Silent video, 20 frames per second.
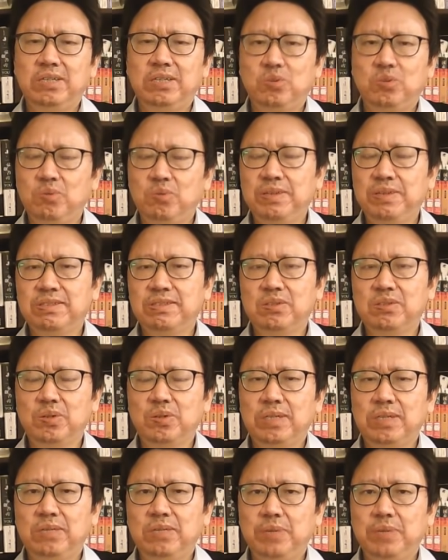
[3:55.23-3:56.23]
除非是
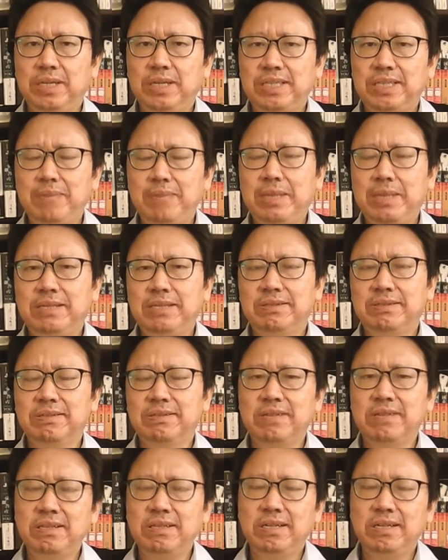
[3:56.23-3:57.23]
说为了接班人之
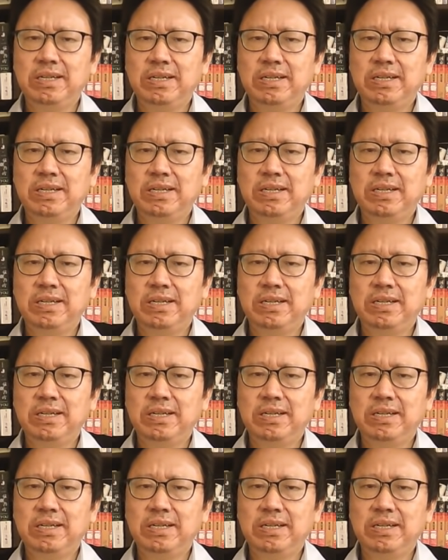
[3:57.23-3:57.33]
争